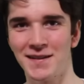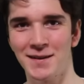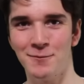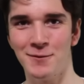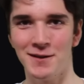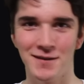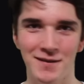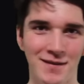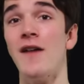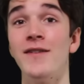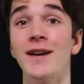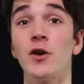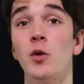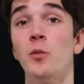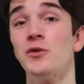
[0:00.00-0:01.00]
rime.
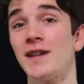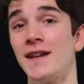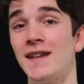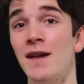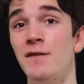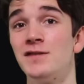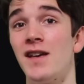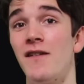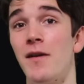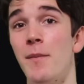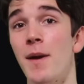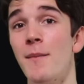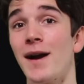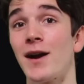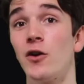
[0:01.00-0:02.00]
Avec Remontada, vous avez
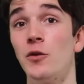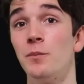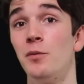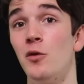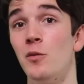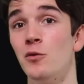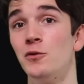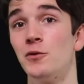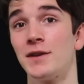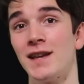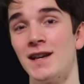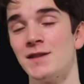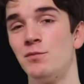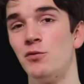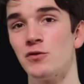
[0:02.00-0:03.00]
même un code promo de
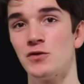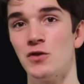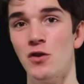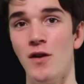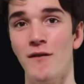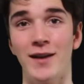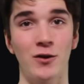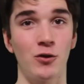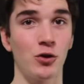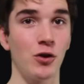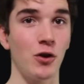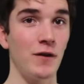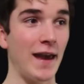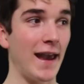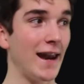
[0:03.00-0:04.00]
15% avec le
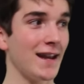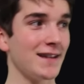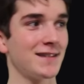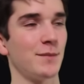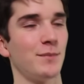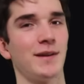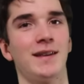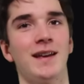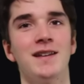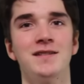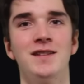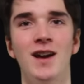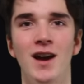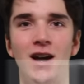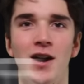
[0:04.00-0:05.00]
code
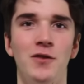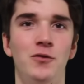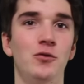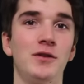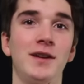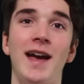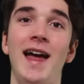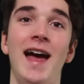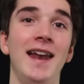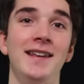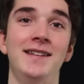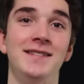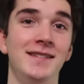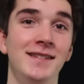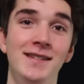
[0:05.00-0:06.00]
L1CP15. Donc
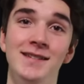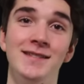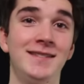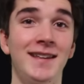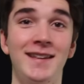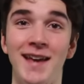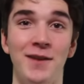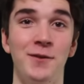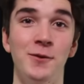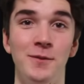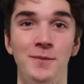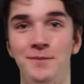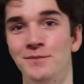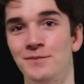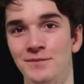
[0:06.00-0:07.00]
allez-y, c'est cadeau.
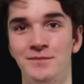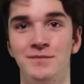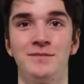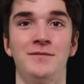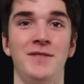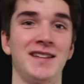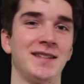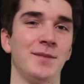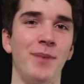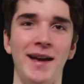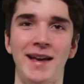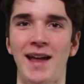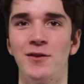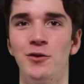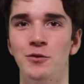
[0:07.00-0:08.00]
Enfin, c'est
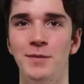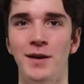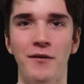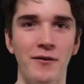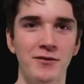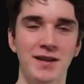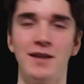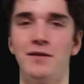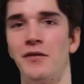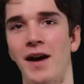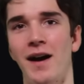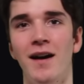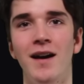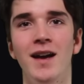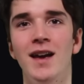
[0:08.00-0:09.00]
pas cadeau, mais
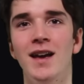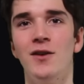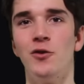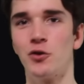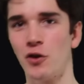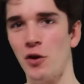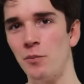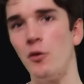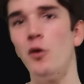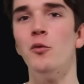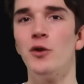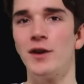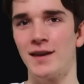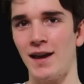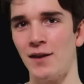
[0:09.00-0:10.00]
enfin, le code
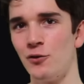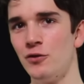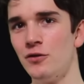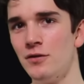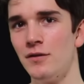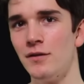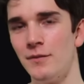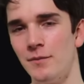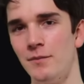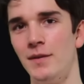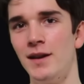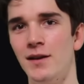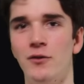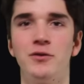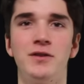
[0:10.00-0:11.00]
promo est cadeau,
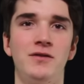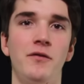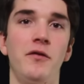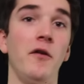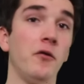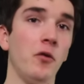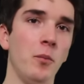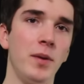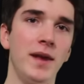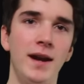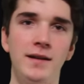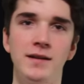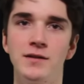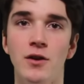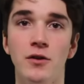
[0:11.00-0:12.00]
mais il faut payer
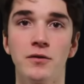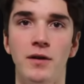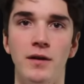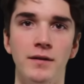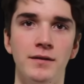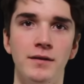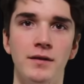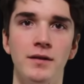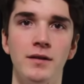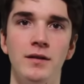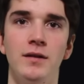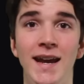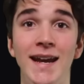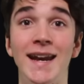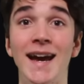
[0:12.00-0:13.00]
le t-shirt quoi.
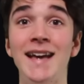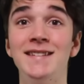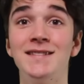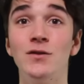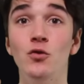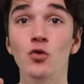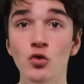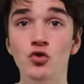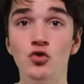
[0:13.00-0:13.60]
Il reste une